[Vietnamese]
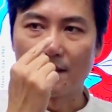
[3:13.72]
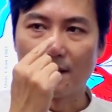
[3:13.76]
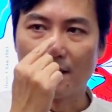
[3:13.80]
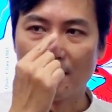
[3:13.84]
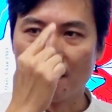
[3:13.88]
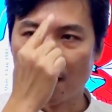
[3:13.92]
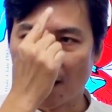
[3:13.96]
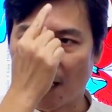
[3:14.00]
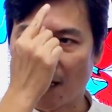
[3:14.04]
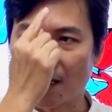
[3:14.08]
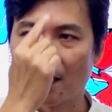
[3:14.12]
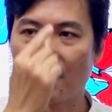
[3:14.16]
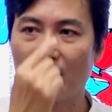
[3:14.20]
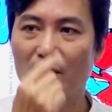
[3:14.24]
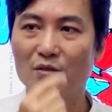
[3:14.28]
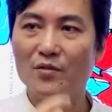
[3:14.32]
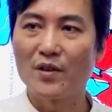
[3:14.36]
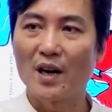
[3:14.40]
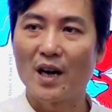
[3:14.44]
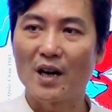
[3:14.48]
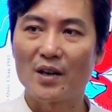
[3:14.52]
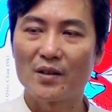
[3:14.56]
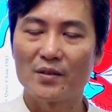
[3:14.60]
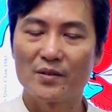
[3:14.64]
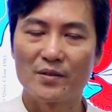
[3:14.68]
hơ ngải cứu
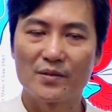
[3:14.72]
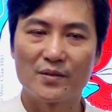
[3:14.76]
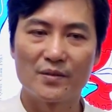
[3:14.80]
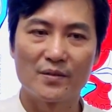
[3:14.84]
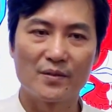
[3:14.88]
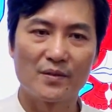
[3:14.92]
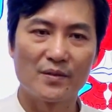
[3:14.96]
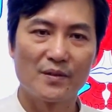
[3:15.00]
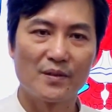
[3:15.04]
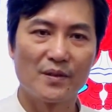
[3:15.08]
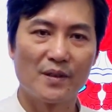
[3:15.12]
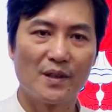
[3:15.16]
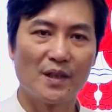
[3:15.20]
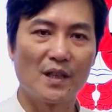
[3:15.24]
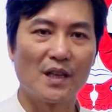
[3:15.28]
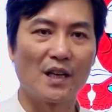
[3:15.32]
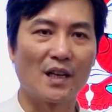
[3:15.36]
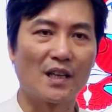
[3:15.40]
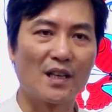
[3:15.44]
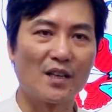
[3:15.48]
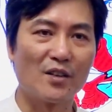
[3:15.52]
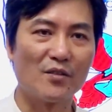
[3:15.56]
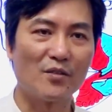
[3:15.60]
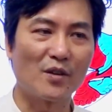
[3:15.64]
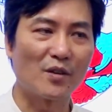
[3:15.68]
vào hơ
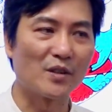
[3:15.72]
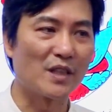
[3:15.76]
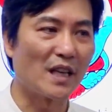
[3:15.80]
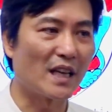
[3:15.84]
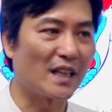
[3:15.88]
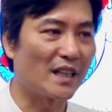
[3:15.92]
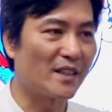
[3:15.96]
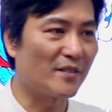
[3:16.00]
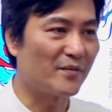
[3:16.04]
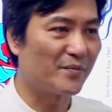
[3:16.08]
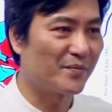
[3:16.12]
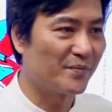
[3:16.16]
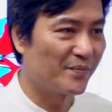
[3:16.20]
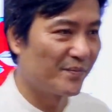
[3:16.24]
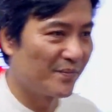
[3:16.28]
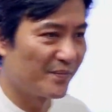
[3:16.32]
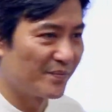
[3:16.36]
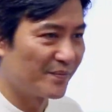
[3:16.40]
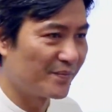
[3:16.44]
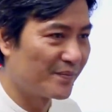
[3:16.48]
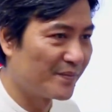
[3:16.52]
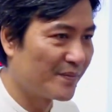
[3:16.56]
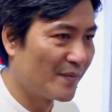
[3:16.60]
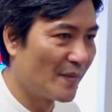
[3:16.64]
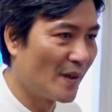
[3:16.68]
ngải cứu vào nhanh lắm
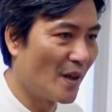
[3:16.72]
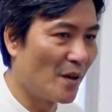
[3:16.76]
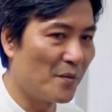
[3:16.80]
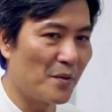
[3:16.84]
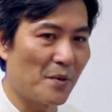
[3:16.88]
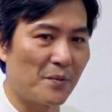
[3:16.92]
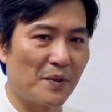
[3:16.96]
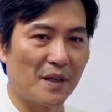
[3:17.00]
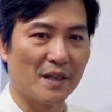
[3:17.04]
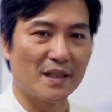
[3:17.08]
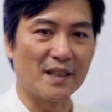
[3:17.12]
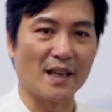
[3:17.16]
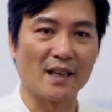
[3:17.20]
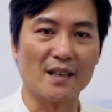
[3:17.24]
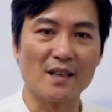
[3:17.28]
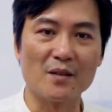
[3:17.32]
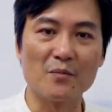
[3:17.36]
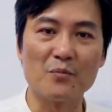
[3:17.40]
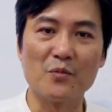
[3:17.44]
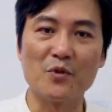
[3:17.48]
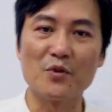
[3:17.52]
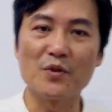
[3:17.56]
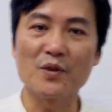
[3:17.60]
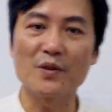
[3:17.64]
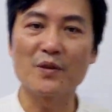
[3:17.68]
nếu mà bị chảy
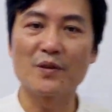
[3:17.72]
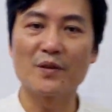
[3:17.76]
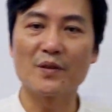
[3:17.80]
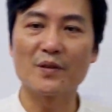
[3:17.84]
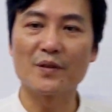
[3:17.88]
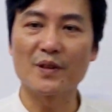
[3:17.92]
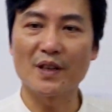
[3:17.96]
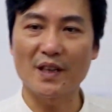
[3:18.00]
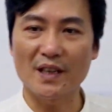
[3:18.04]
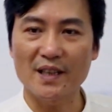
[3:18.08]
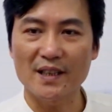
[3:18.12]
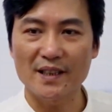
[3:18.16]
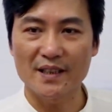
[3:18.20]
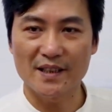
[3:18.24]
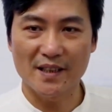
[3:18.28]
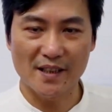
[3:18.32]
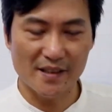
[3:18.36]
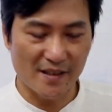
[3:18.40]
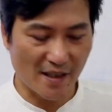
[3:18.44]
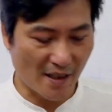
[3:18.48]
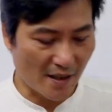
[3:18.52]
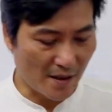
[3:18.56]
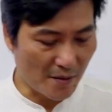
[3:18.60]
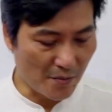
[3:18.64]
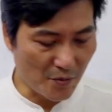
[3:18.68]
nước mũi nha
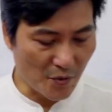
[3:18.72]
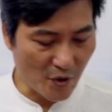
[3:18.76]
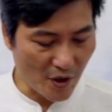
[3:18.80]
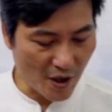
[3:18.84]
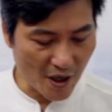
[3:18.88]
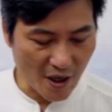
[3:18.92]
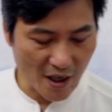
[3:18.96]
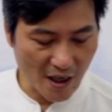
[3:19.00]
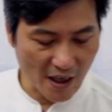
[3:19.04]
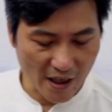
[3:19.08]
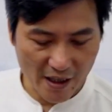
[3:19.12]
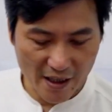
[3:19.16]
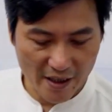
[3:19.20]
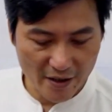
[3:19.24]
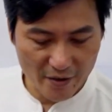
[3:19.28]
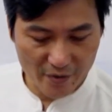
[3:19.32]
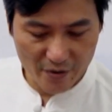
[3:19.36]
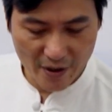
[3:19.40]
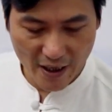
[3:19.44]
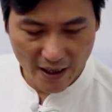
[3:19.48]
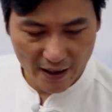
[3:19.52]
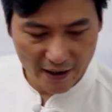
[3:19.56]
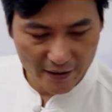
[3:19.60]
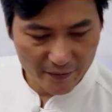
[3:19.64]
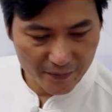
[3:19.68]
nếu chảy nước mũi hơ ngải
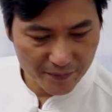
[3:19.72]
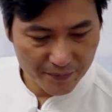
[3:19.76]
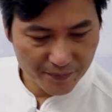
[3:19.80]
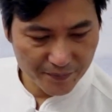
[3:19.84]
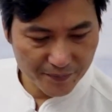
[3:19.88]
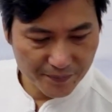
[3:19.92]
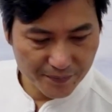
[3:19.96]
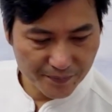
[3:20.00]
cứu nhanh lắm